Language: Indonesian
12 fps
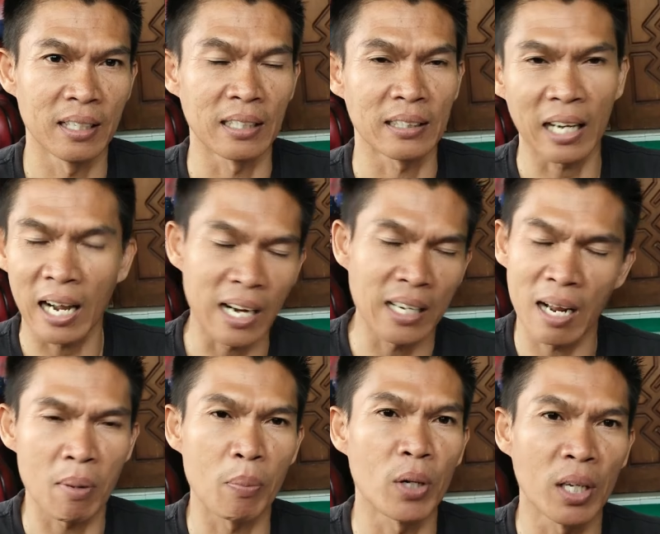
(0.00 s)
ya tekanan
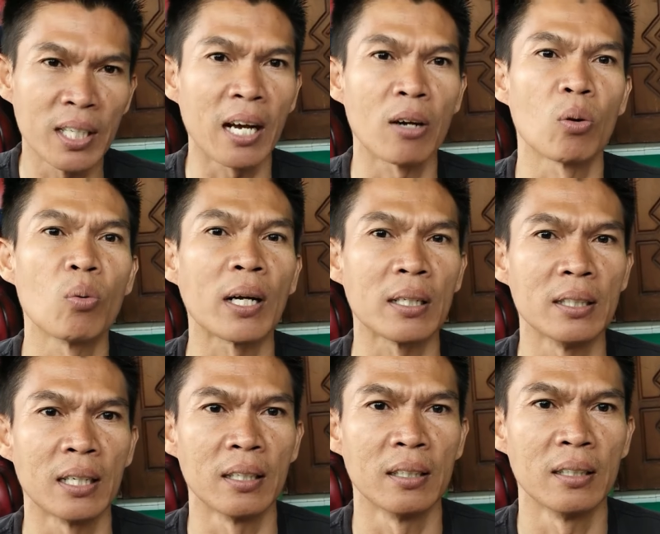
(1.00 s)
apapun nanti akan kuat
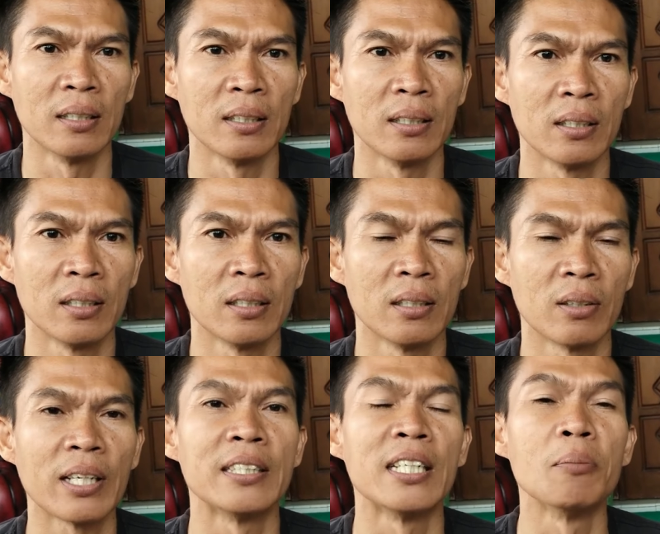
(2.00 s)
ya
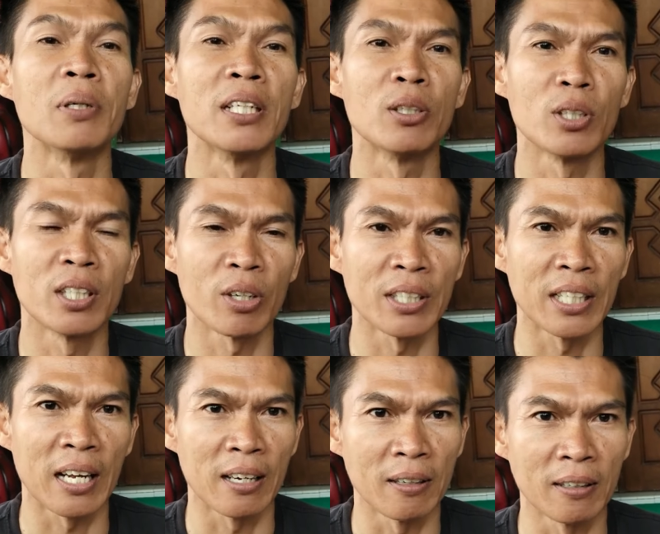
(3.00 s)
oke jadi begitu
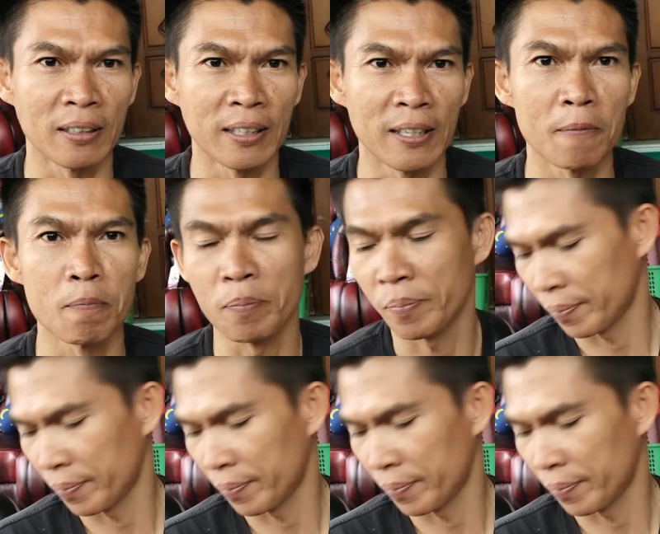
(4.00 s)
teorinya oke iya.